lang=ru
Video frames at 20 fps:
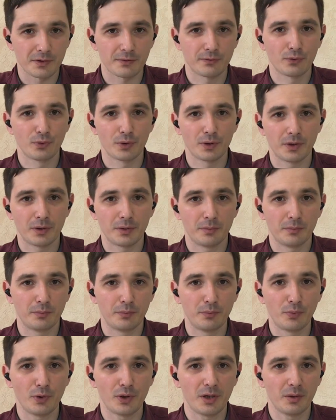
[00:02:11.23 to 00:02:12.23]
Звук
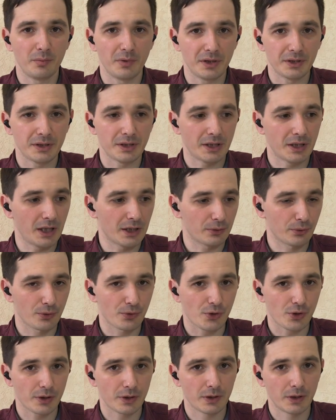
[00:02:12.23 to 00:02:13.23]
более-менее
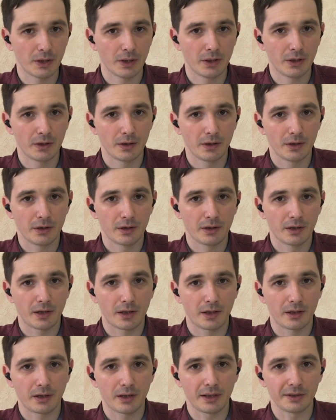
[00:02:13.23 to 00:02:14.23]
хороший.
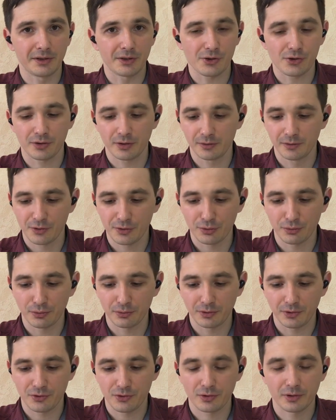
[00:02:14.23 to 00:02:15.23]
Конечно, не
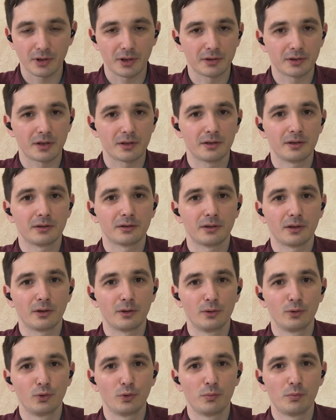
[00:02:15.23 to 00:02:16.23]
стоит ожидать каких-то
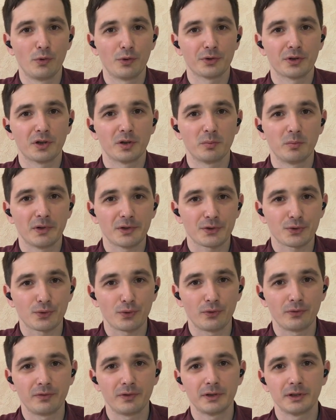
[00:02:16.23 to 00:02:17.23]
глубоких
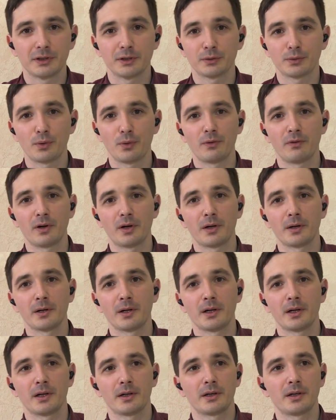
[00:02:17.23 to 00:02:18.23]
басов или такого
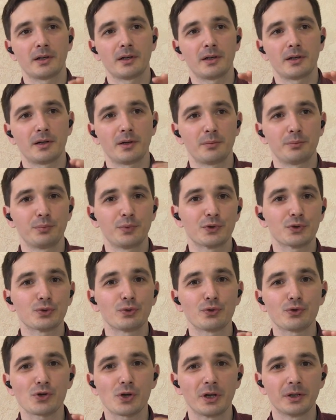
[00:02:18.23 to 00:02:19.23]
Э,
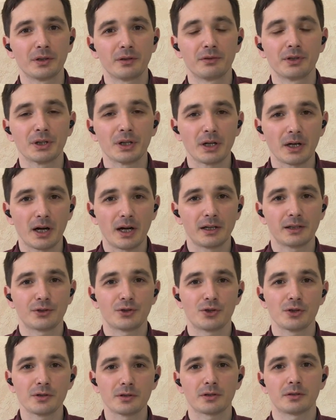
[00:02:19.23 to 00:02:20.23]
песочка на верхах,
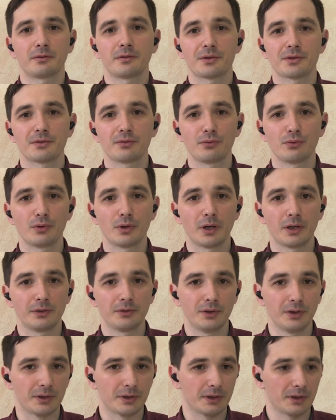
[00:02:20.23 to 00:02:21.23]
чистого звука
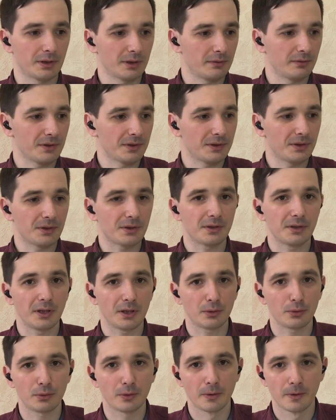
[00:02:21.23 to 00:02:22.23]
нет. Этого здесь
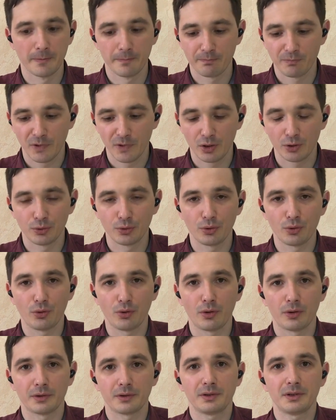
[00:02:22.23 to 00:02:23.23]
нету,
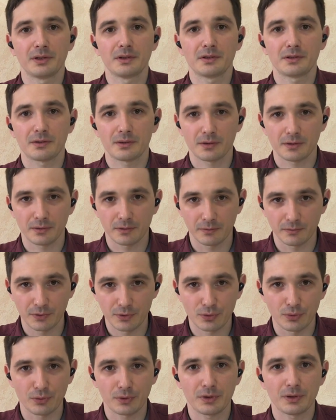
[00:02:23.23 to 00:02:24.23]
но есть
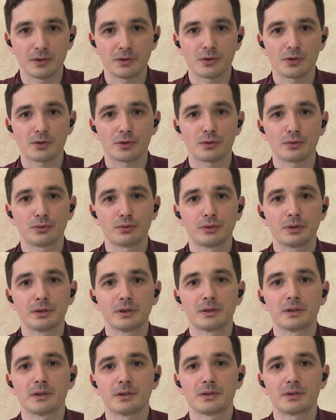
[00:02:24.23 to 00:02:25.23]
высокие частоты,
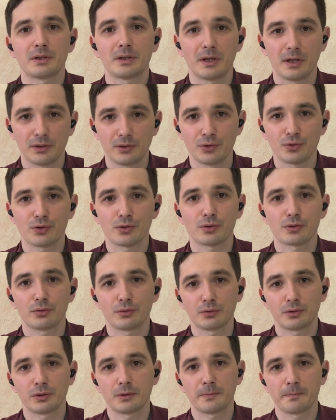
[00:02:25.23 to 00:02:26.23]
есть средние
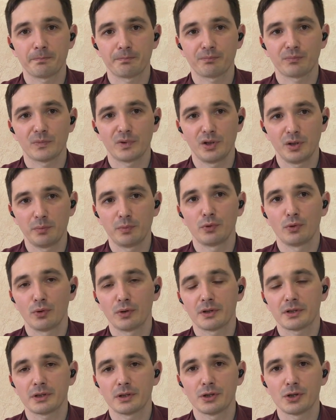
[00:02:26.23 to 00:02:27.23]
частоты,
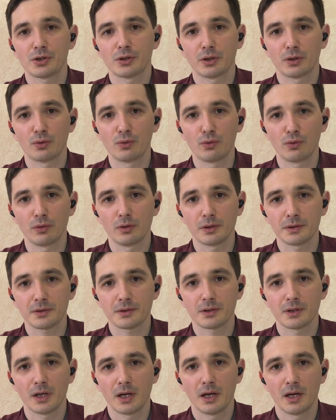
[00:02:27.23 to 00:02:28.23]
неплохо слышно голос,
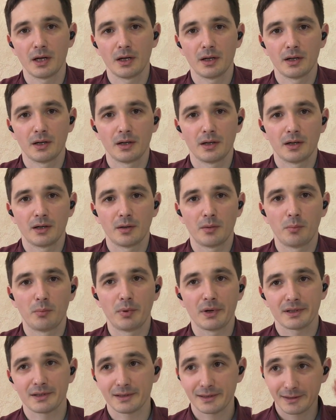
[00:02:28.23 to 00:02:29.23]

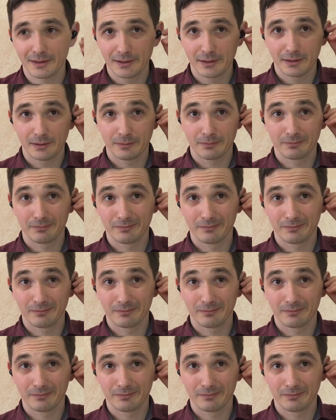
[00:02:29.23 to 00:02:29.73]
басы,